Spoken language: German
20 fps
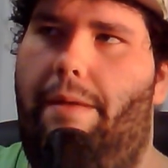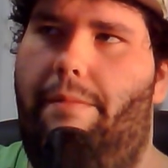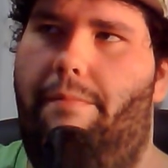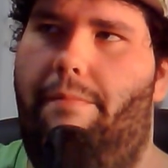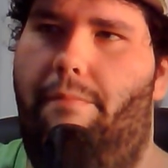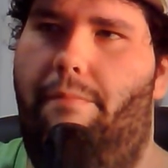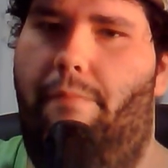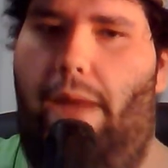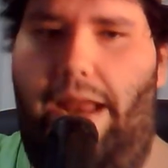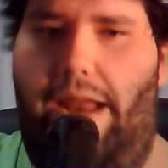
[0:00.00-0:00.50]

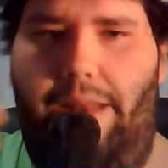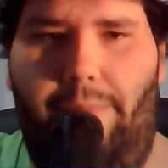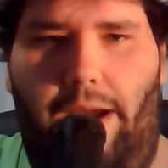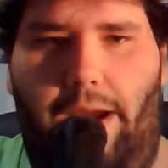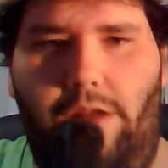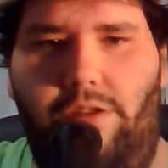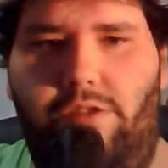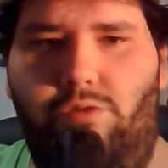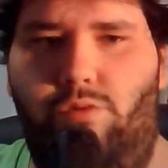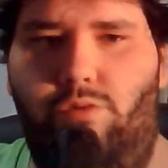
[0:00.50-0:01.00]
meine
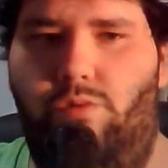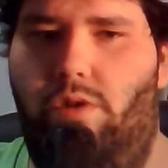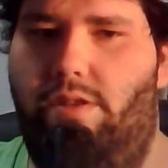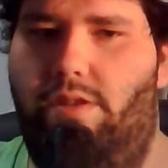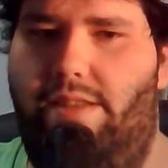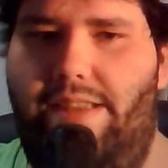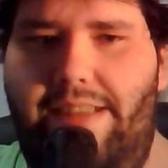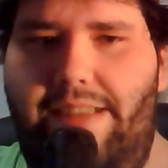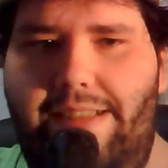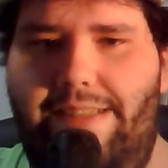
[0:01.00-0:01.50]
Meinung dazu.
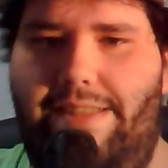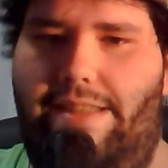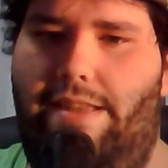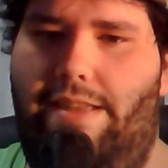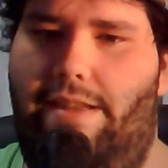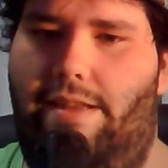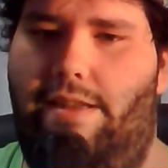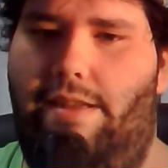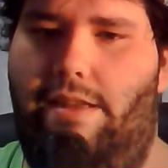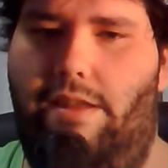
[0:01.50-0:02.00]
Also ist
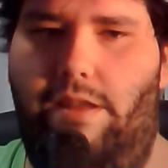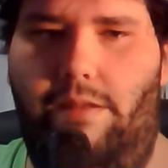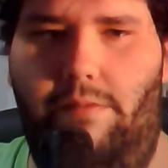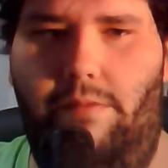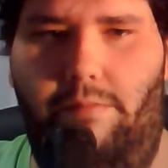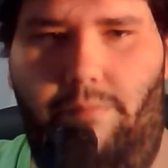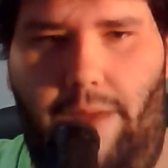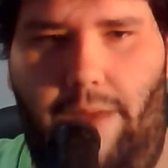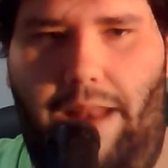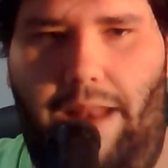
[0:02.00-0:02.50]

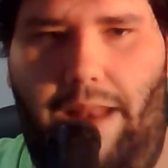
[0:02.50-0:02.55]
meiner